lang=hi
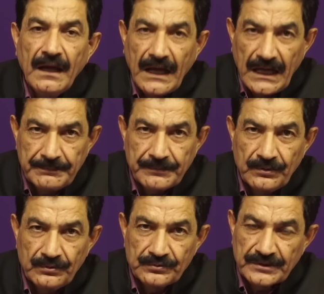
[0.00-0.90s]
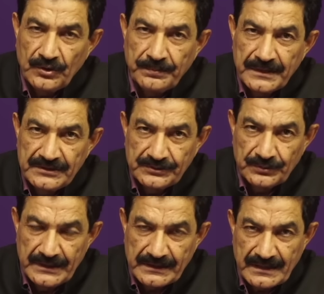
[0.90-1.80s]
आपको उसके ऊपर
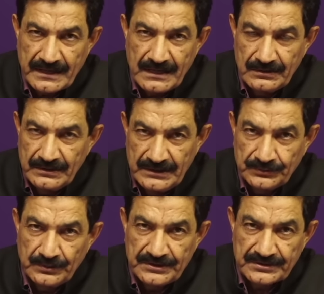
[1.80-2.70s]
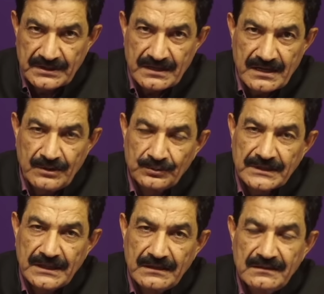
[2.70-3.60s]
इंसुलेन करना इंसुलेशन करना
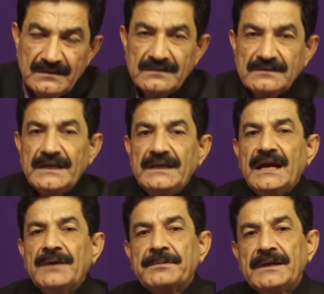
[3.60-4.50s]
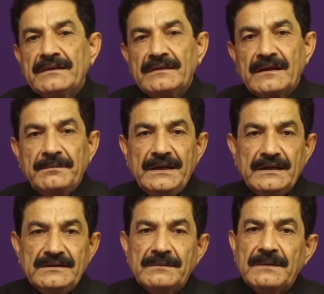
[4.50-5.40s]
होता है यही आपके अंदर भी
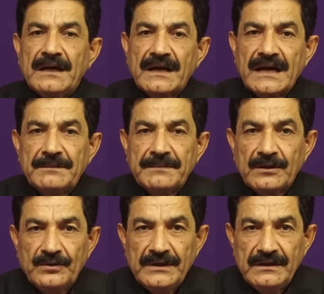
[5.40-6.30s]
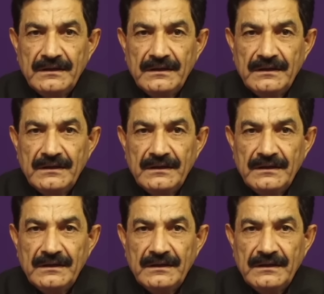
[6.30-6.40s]
है जब अगर आपने कोई